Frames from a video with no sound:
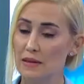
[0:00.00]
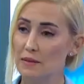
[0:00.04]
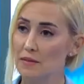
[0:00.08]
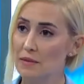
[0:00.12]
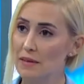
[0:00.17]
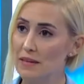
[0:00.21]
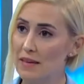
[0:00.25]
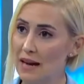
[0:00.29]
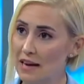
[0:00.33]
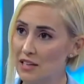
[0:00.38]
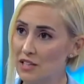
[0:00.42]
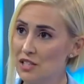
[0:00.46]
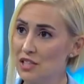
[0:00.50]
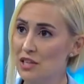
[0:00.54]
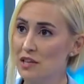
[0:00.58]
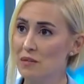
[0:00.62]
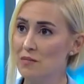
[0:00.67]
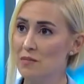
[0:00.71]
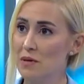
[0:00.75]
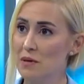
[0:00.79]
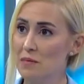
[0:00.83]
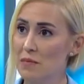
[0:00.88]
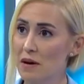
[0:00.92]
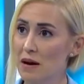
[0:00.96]
gerçek
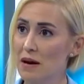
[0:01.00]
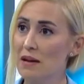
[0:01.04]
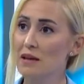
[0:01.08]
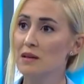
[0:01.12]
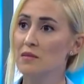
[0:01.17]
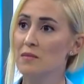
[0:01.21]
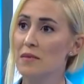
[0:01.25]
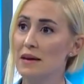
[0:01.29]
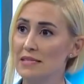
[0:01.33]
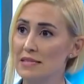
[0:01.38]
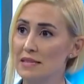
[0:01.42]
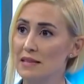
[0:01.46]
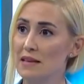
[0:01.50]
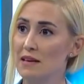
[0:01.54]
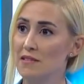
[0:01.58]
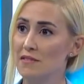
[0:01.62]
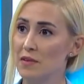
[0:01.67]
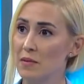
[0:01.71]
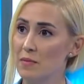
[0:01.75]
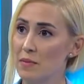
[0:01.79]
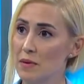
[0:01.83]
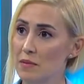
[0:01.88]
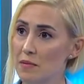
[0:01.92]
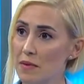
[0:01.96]
mimarlık mesleği
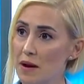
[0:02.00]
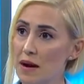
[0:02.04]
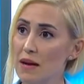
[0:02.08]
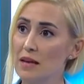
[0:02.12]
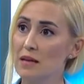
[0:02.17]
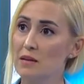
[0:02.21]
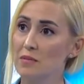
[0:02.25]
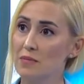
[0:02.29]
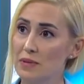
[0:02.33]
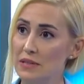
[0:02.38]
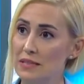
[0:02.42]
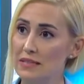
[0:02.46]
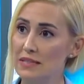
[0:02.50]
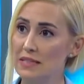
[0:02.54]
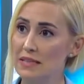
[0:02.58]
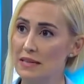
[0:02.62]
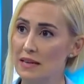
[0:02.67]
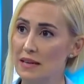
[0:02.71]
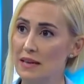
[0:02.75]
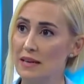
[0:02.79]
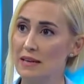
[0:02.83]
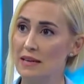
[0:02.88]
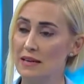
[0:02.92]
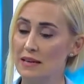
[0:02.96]
ve mimarlık pratiği
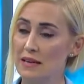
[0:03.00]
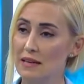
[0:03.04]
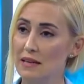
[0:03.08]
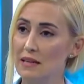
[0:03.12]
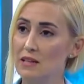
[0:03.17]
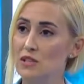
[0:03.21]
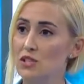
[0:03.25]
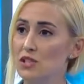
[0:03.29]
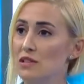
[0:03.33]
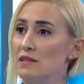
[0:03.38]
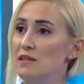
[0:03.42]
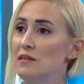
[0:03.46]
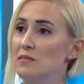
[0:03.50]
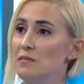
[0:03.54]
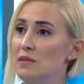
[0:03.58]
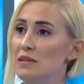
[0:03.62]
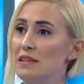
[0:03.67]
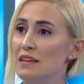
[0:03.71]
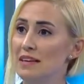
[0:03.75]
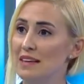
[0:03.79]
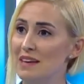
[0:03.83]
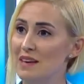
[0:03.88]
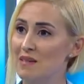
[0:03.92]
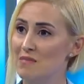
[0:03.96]
ile ilgili ciddi bir
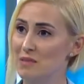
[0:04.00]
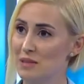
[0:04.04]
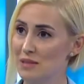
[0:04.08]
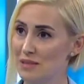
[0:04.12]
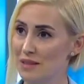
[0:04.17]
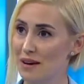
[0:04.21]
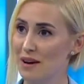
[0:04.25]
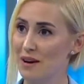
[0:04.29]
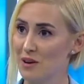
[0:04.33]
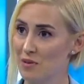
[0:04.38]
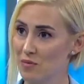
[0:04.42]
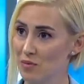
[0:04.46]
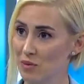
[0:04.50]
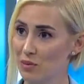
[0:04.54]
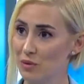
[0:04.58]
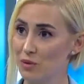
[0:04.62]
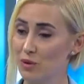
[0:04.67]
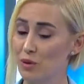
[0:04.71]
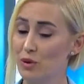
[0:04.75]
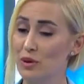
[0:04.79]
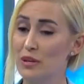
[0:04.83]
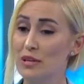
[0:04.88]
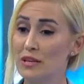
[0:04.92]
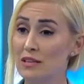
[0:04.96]
deneyime sahip evet.
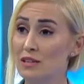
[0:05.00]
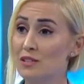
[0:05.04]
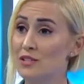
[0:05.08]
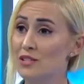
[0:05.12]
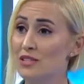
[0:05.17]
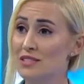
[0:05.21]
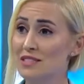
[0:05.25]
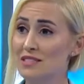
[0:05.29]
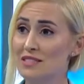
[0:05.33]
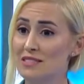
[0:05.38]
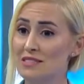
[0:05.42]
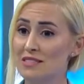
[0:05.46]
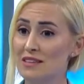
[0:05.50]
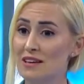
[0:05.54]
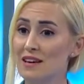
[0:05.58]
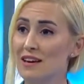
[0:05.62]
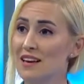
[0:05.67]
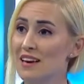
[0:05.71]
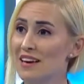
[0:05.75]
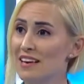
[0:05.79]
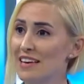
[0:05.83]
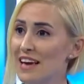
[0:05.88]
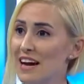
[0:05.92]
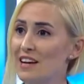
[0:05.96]
oluyor. İkincisi ise
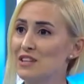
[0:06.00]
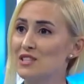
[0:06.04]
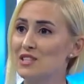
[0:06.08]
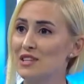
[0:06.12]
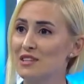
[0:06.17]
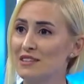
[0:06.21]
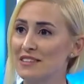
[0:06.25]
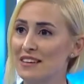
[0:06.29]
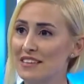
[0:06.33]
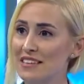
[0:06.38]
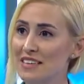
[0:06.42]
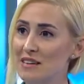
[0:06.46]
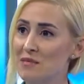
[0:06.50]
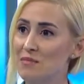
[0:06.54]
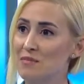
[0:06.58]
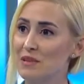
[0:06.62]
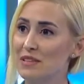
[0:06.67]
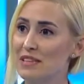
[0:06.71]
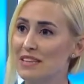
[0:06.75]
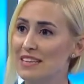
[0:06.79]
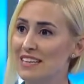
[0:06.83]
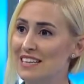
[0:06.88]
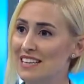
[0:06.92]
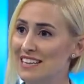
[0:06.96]
gerçekten iyi bir
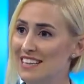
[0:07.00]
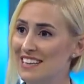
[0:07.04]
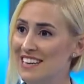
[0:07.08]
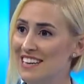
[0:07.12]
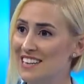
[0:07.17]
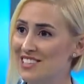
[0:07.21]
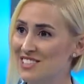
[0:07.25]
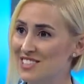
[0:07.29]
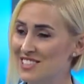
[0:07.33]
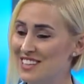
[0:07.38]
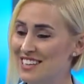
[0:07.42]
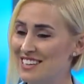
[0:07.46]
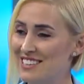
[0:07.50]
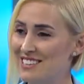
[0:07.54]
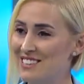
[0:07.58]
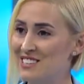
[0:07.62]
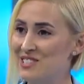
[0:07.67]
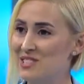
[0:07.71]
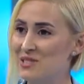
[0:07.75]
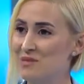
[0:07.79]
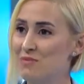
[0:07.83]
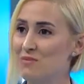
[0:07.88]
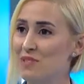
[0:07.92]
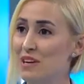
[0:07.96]

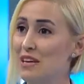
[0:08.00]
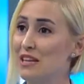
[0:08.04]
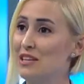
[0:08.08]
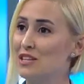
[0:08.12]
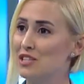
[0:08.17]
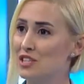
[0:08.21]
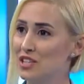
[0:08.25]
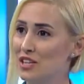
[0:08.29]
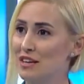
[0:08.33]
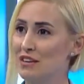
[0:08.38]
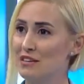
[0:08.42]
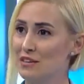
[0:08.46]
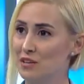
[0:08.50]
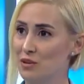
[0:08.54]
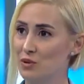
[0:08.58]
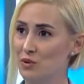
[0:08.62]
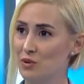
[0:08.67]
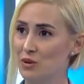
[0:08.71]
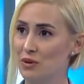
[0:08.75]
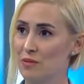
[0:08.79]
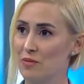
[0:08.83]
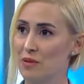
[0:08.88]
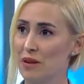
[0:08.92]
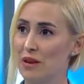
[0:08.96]
iletişim ve ilişki ağı
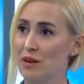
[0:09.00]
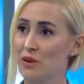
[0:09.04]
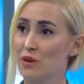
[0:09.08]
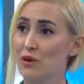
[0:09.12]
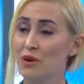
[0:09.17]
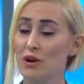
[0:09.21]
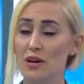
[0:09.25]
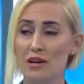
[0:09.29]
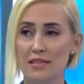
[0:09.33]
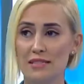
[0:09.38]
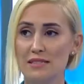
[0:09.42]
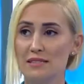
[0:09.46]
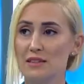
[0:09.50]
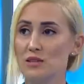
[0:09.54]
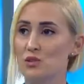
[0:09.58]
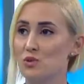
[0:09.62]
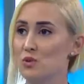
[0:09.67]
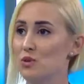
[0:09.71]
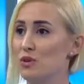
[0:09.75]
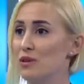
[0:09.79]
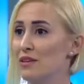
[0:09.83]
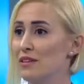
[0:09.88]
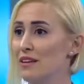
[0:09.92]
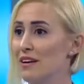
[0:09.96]
kurabiliyor. Staj
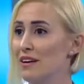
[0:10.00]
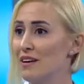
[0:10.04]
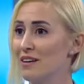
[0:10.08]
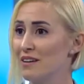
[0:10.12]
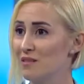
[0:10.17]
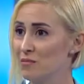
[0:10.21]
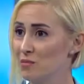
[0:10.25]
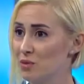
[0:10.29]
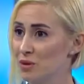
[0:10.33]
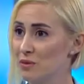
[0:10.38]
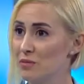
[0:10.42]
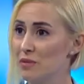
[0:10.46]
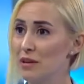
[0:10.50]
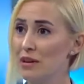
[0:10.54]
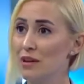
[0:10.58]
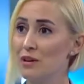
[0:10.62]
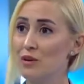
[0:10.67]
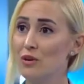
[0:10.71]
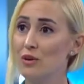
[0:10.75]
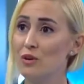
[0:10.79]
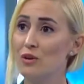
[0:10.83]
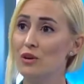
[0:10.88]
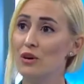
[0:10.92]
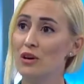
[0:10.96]
olanağı
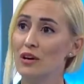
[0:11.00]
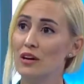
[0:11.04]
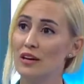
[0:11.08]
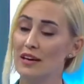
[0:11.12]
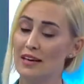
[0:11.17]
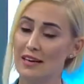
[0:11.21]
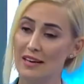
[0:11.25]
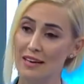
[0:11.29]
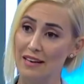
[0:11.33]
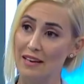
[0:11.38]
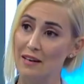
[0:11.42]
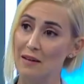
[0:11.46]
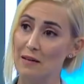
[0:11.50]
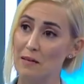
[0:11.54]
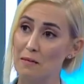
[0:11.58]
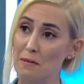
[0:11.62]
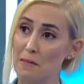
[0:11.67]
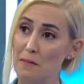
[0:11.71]
bulabiliyor. Şimdi bir ee, dakika